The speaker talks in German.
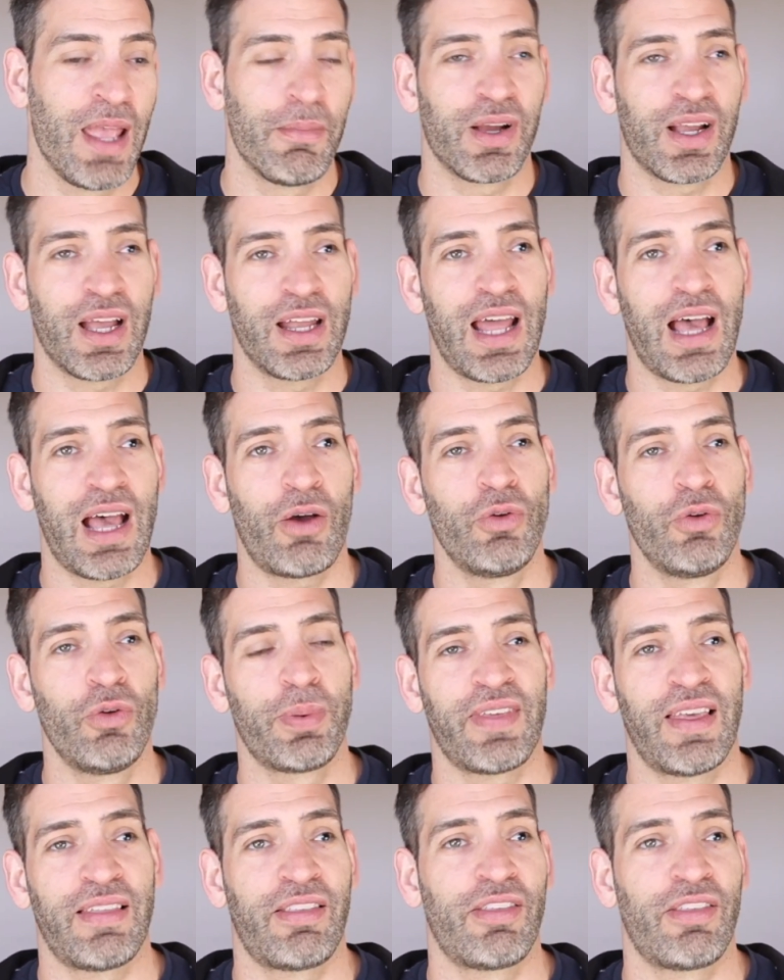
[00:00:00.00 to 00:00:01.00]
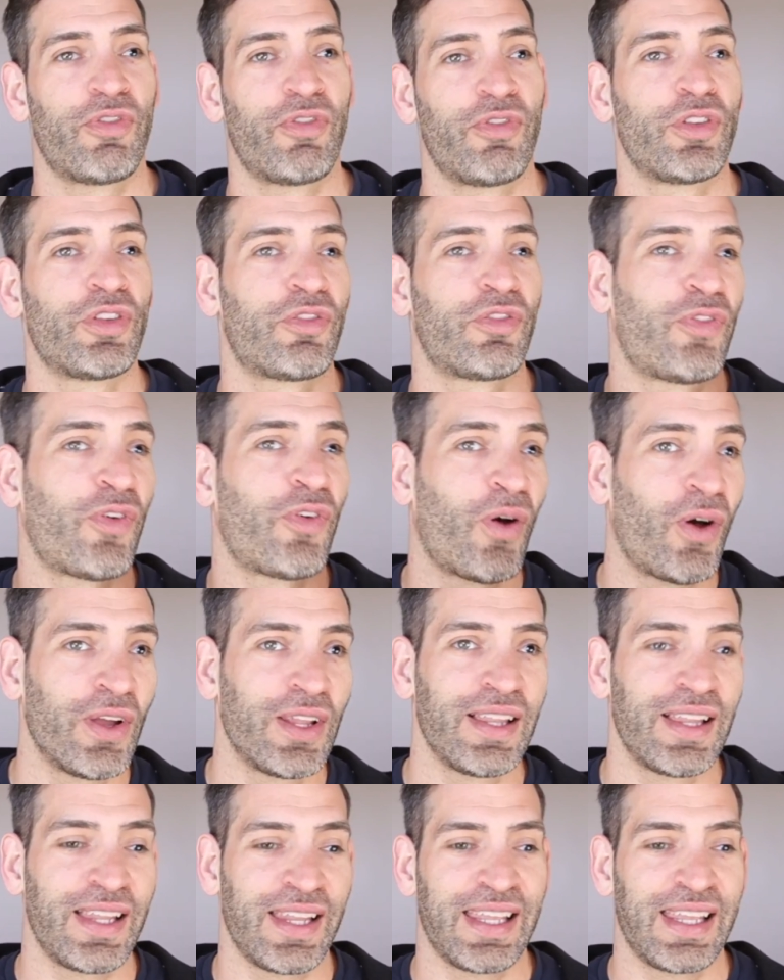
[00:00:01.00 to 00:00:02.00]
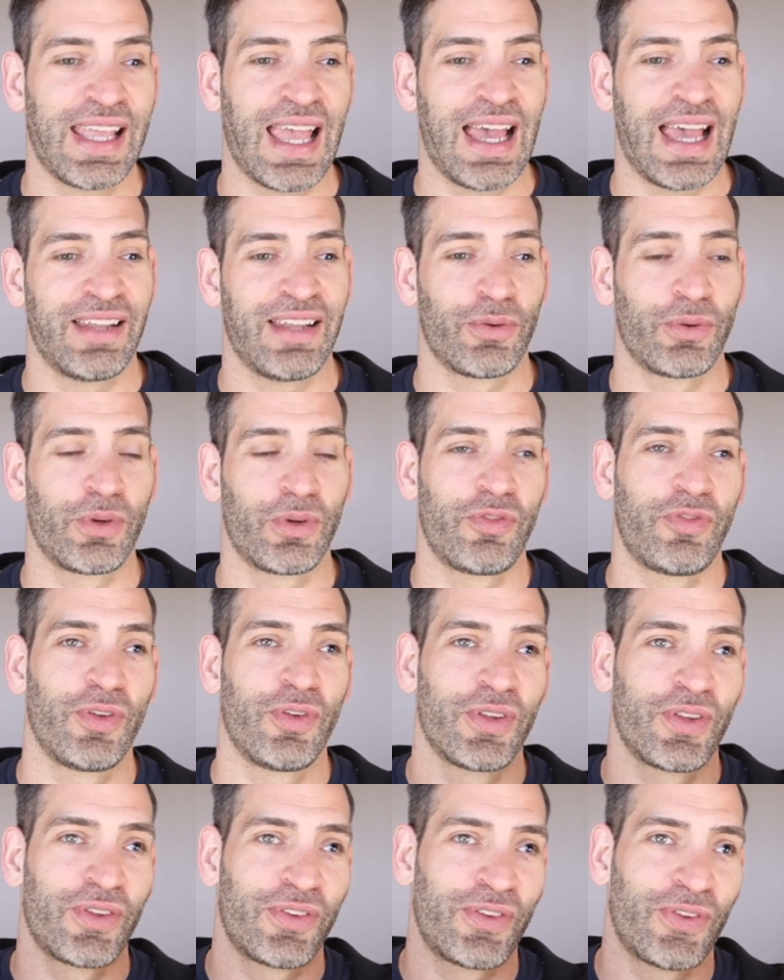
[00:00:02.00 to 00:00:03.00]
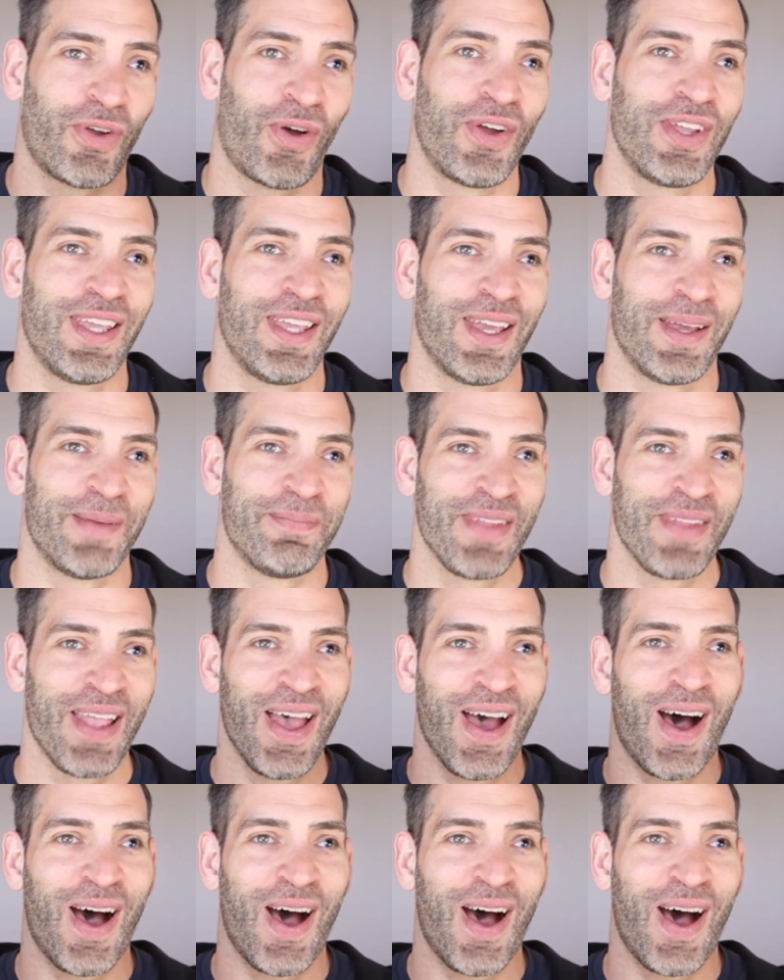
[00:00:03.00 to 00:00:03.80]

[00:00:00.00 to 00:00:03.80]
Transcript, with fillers: Man kann auch übersetzen von der Freundlichkeit oder von der Treue.